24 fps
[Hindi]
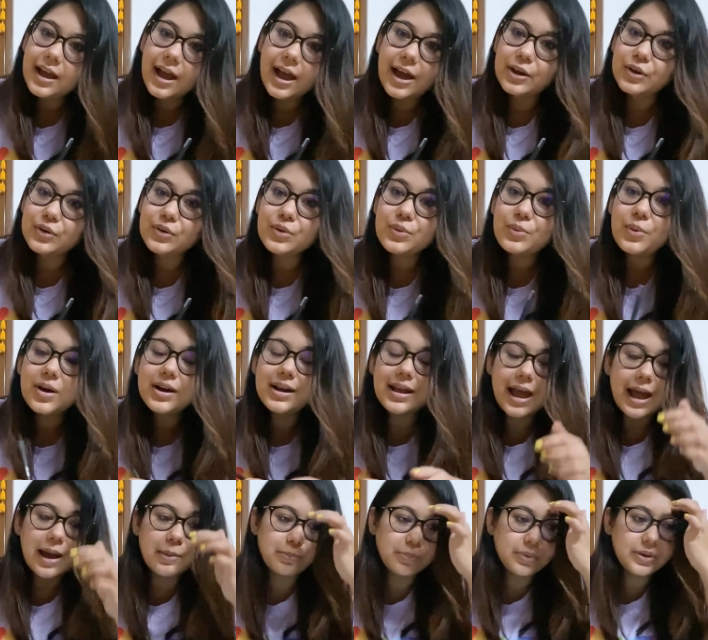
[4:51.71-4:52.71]
आई डोंट नो वॉट
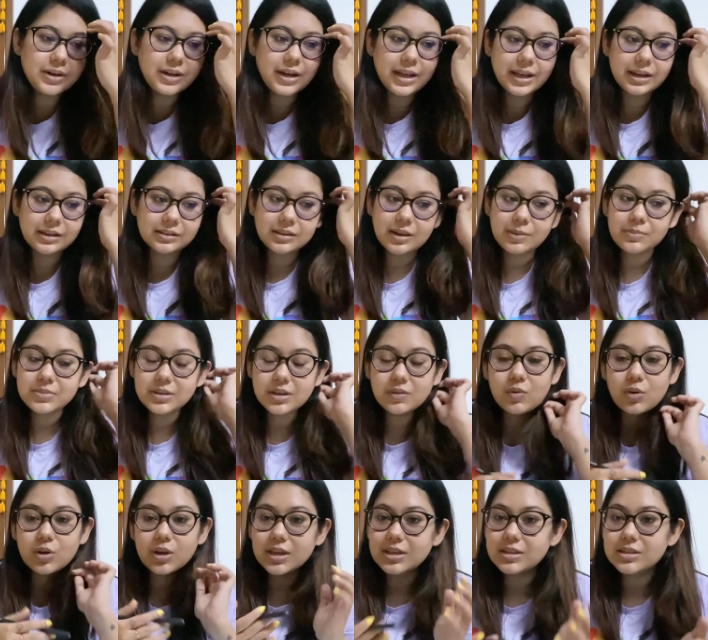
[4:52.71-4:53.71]
हैपन्ड एकदम से
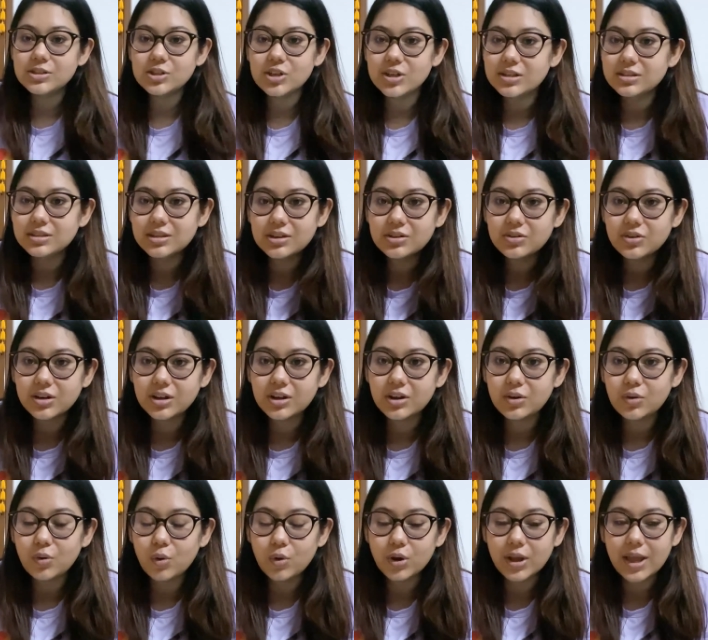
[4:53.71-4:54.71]
वो किस चीज़ से
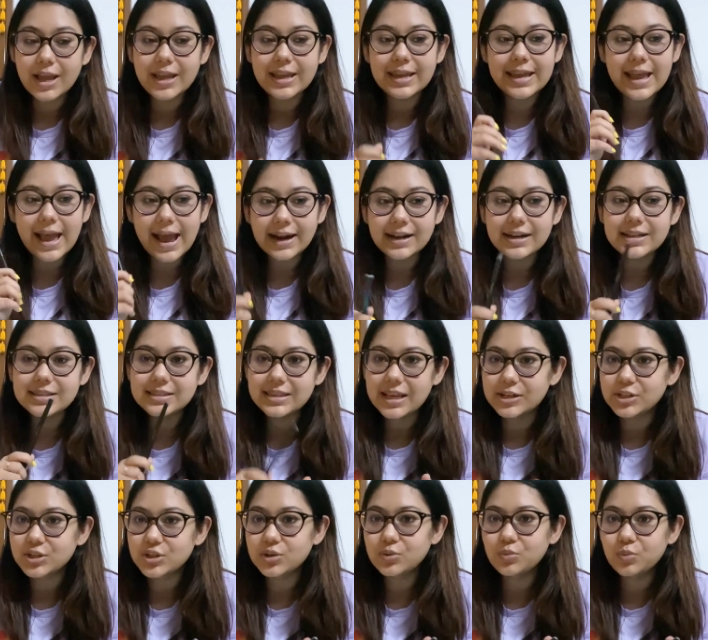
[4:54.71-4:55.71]
ट्रिगर हो गया ही हैड अ
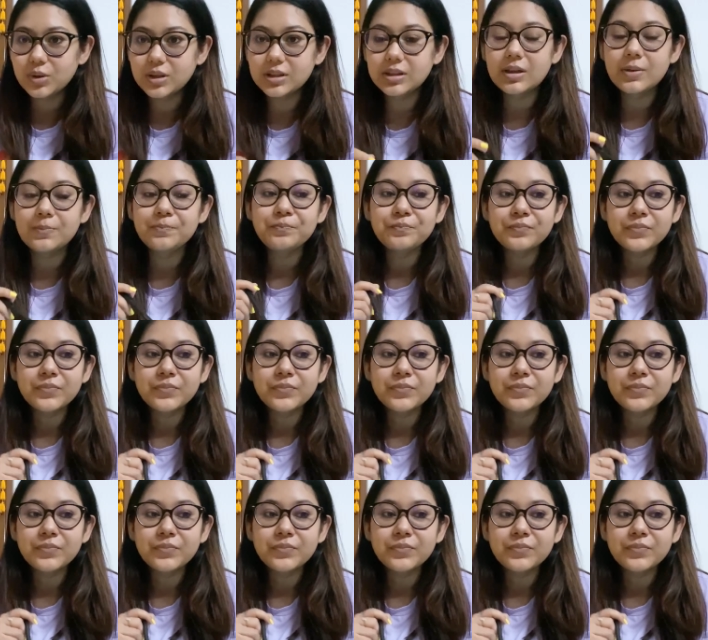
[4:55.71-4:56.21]
सेशन विद